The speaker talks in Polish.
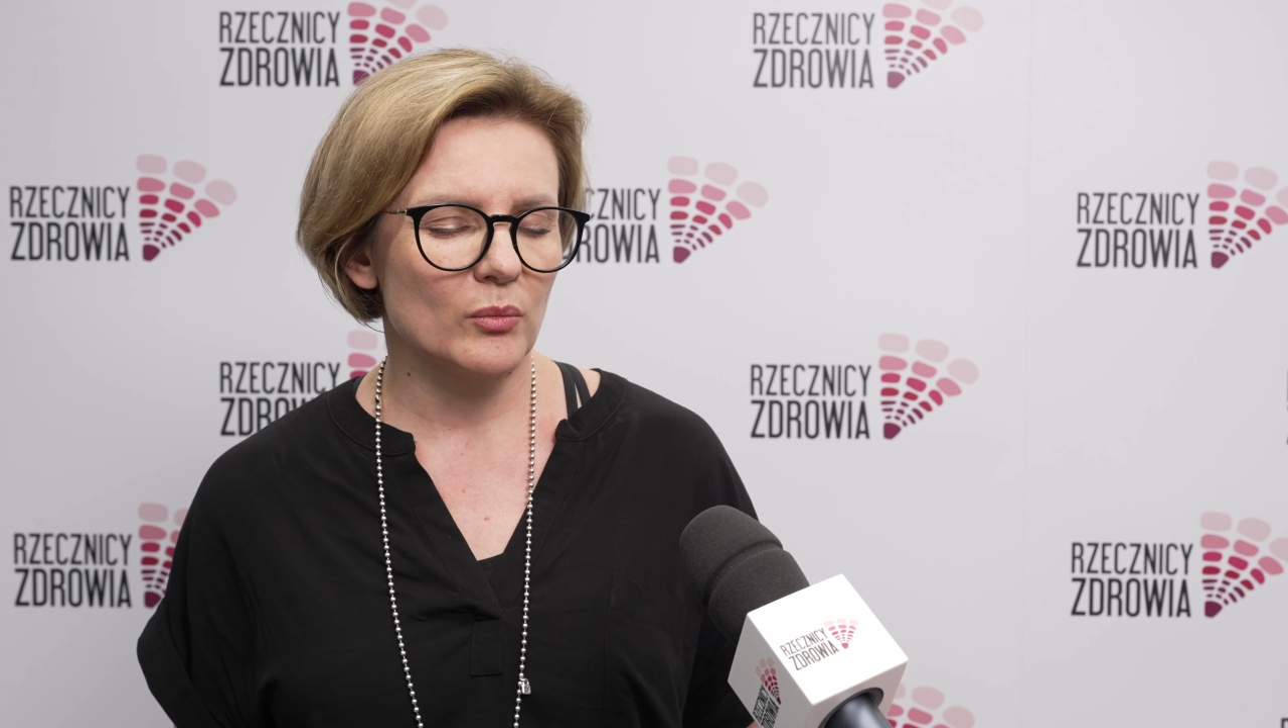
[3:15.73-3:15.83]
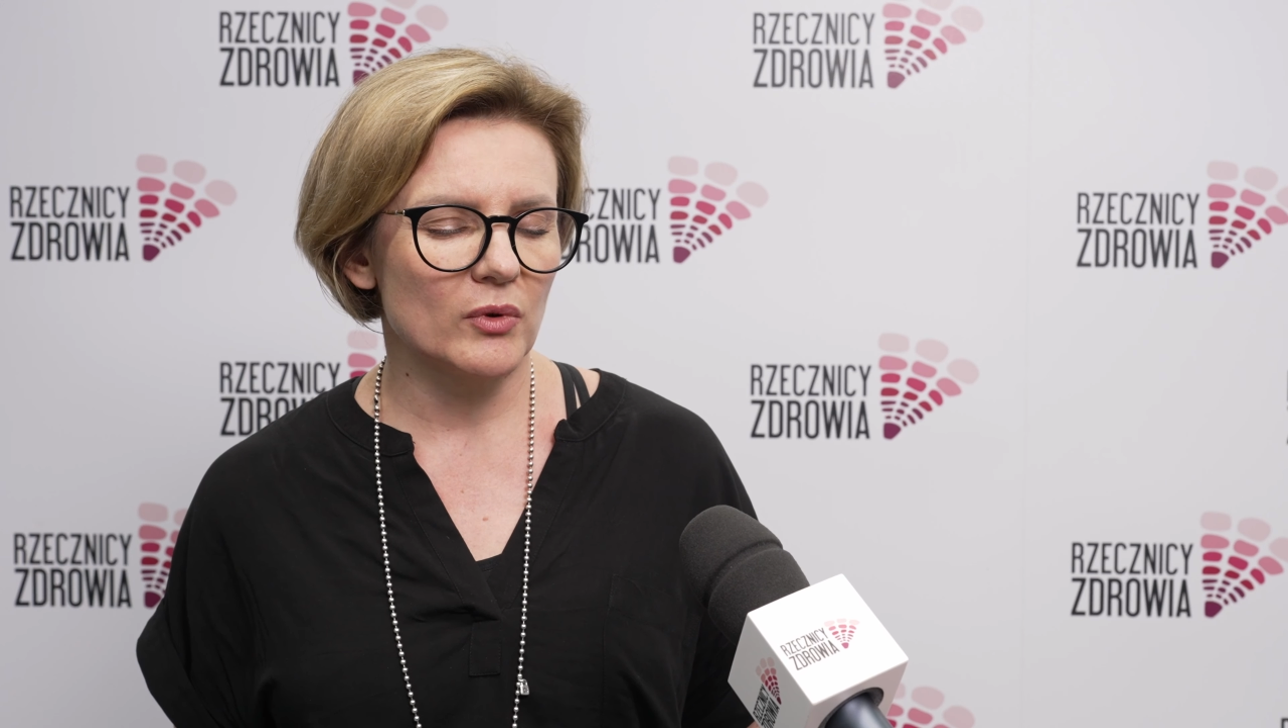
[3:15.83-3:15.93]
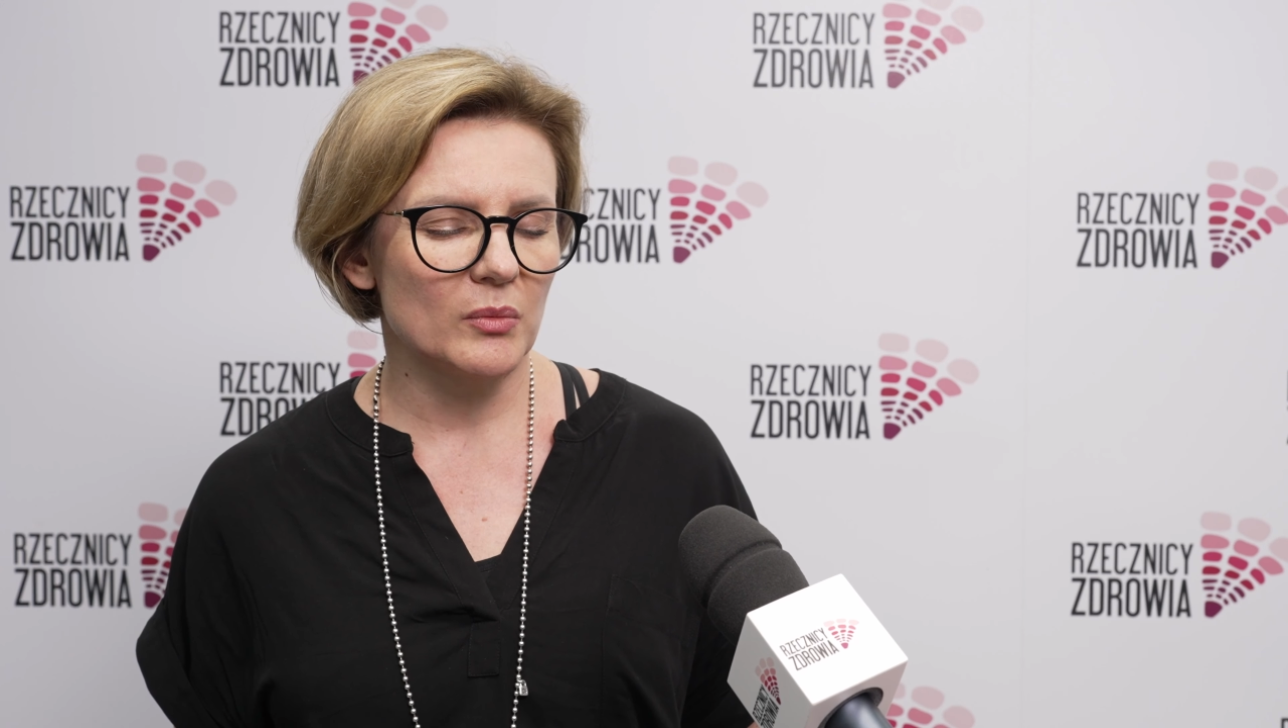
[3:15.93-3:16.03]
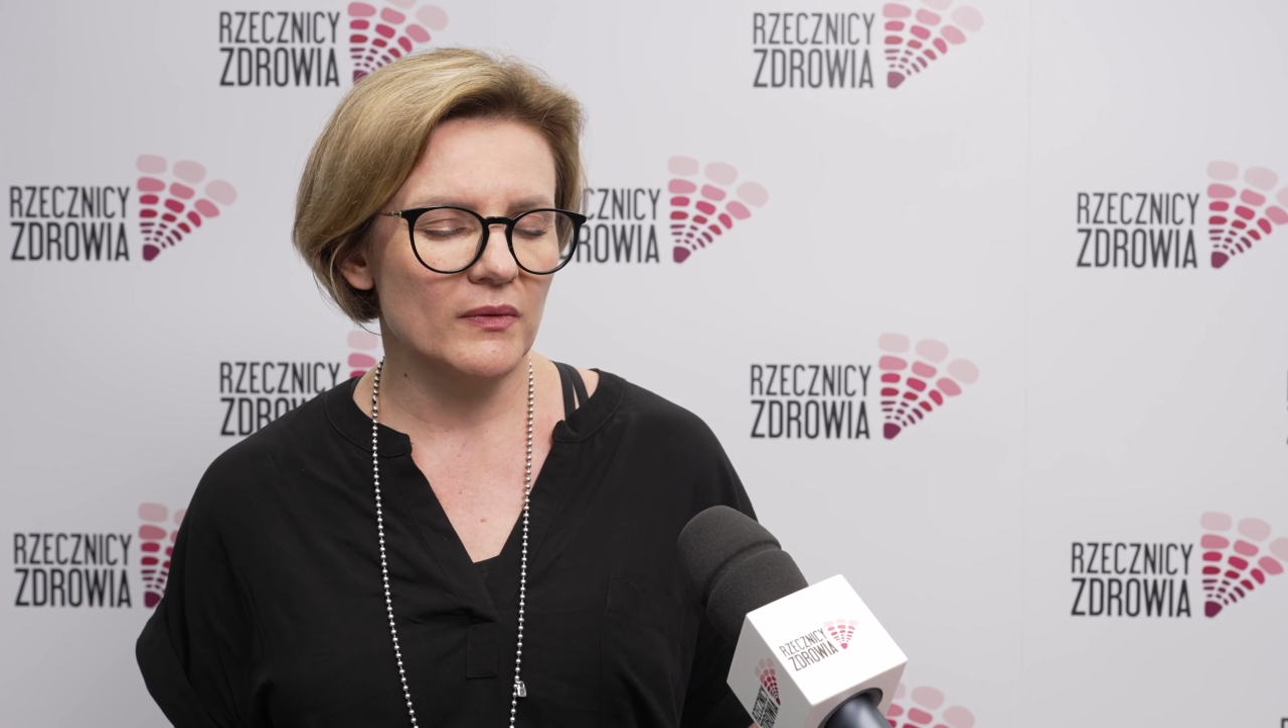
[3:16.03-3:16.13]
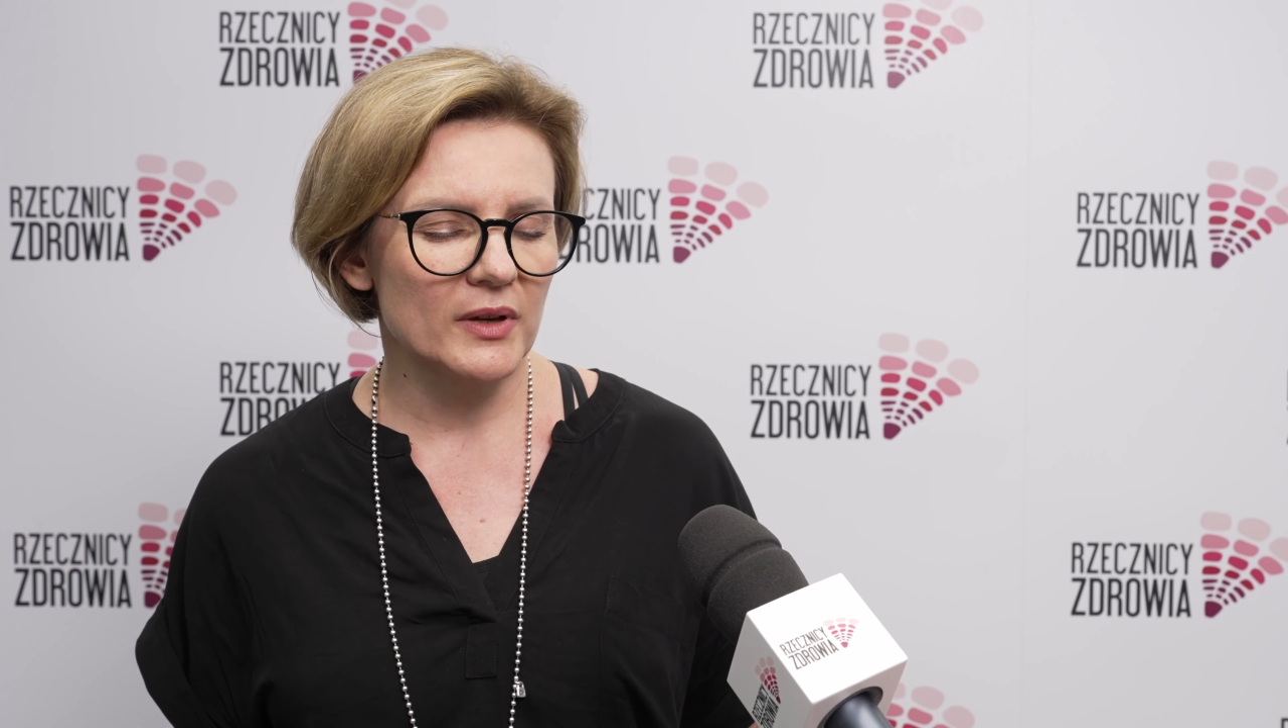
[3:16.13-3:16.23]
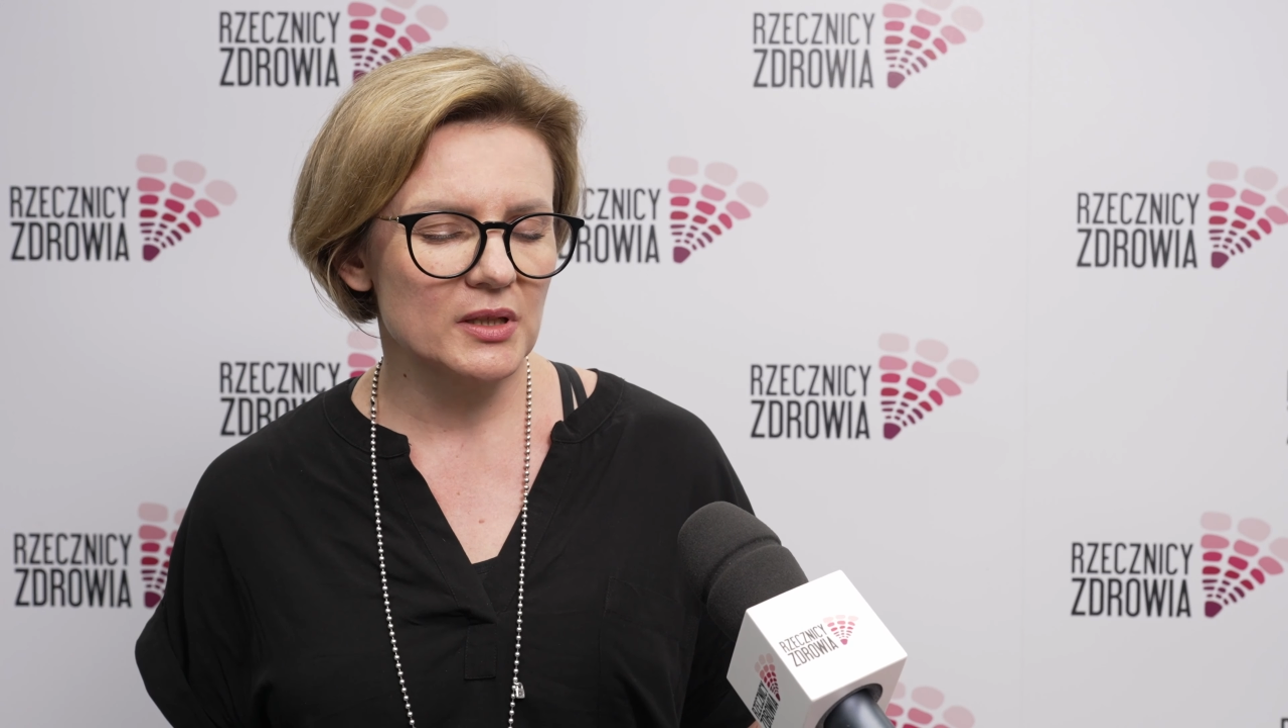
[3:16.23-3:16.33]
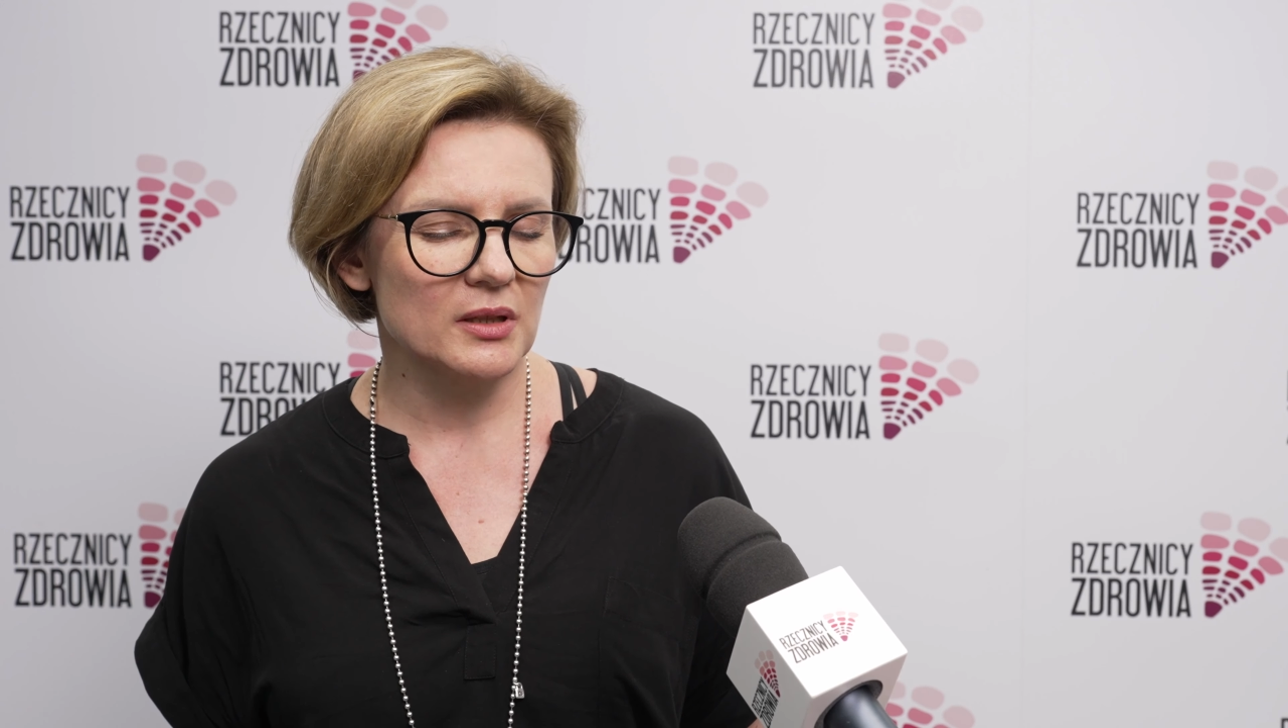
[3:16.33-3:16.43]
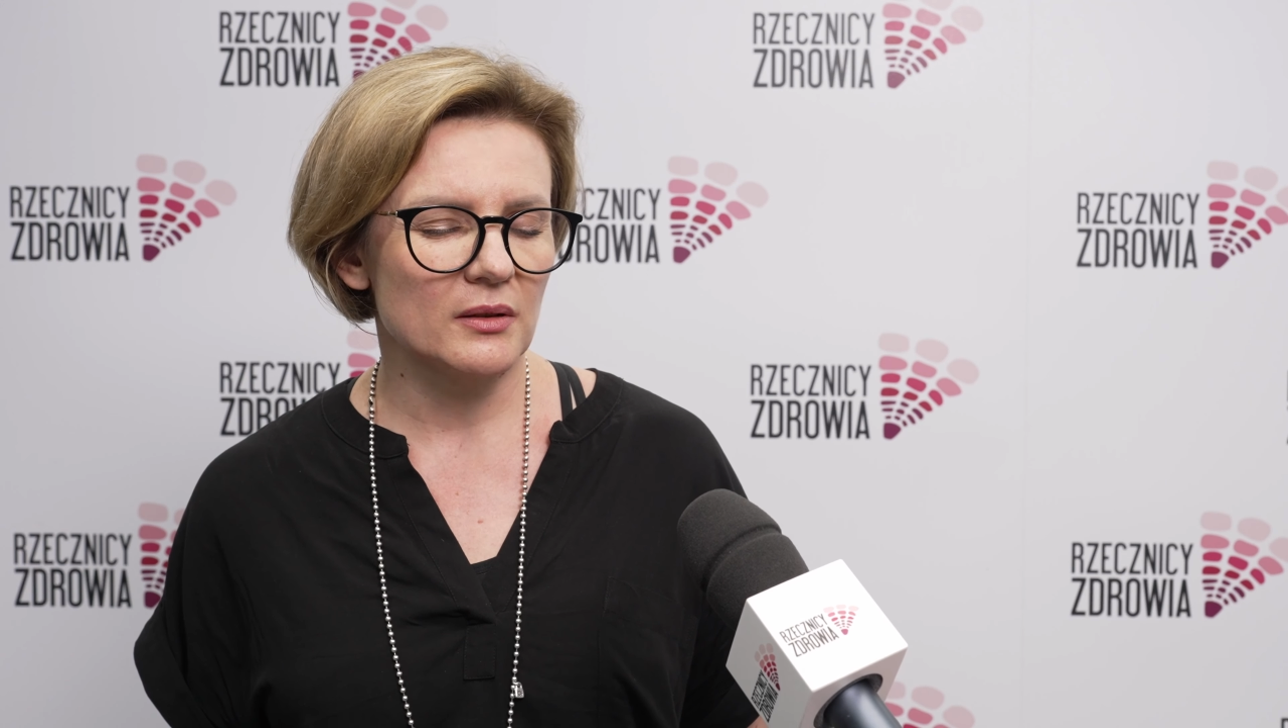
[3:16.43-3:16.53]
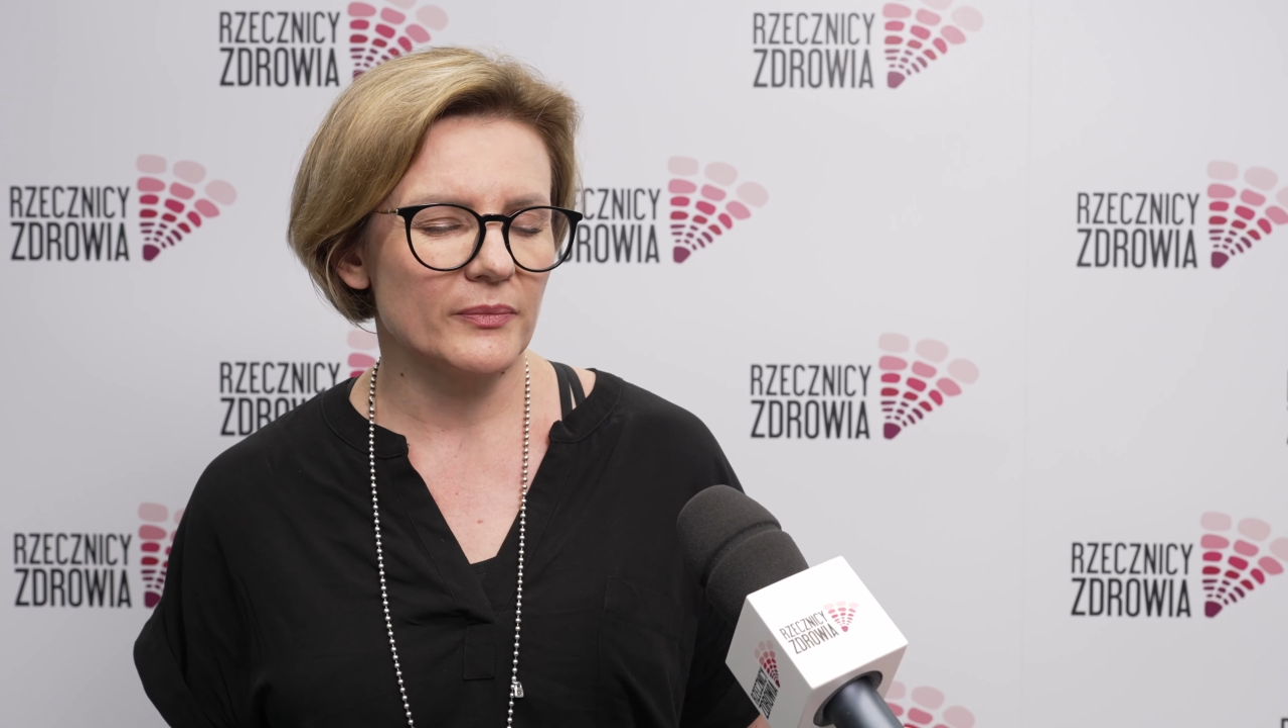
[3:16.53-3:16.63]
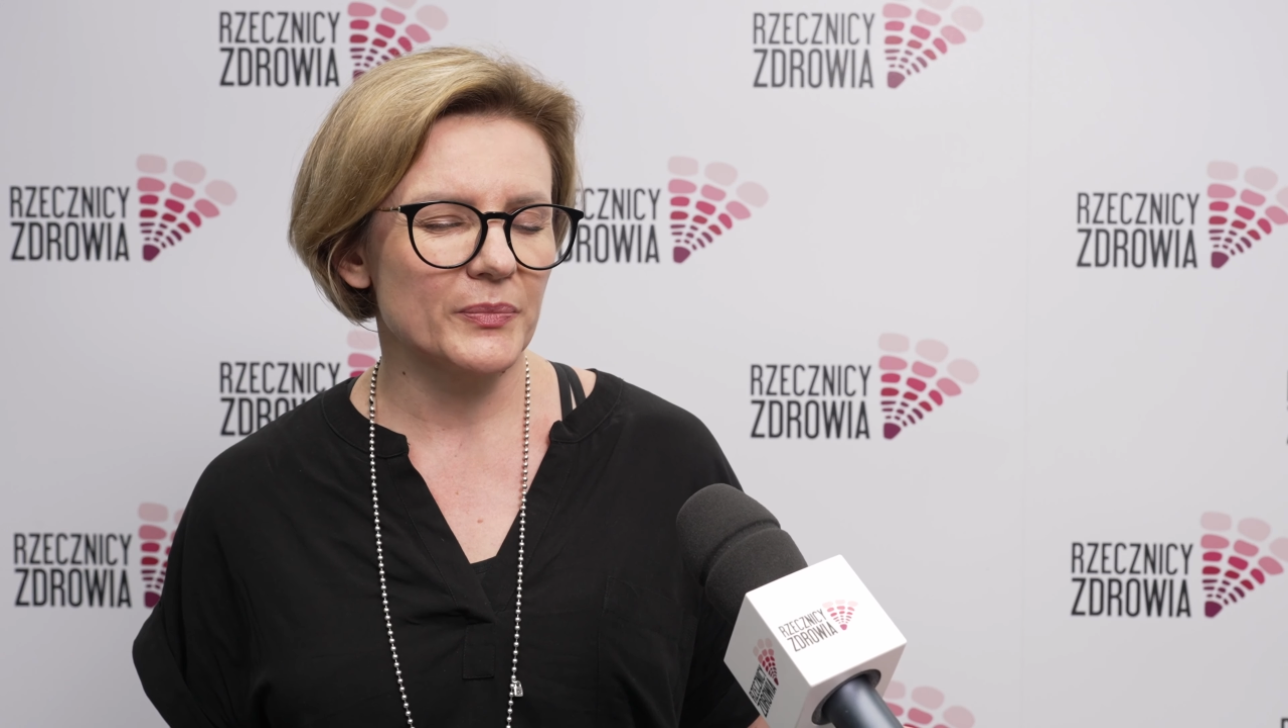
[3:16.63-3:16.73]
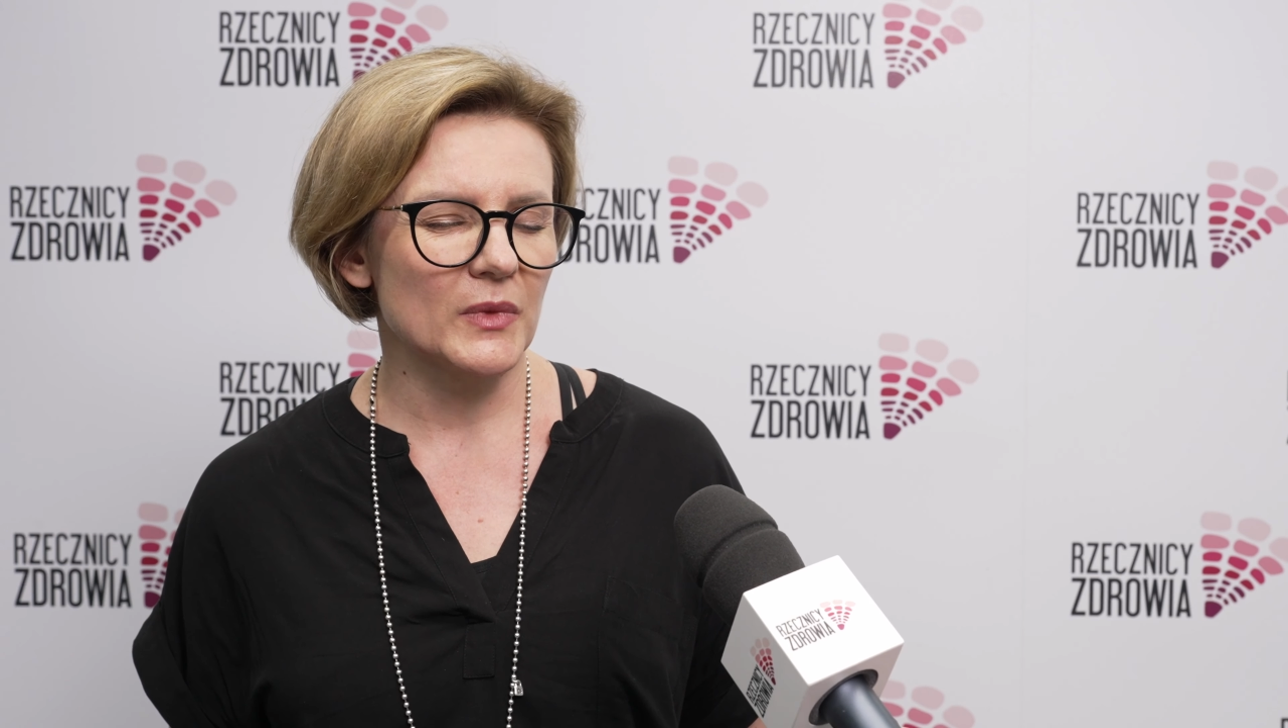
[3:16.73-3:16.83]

byłoby właśnie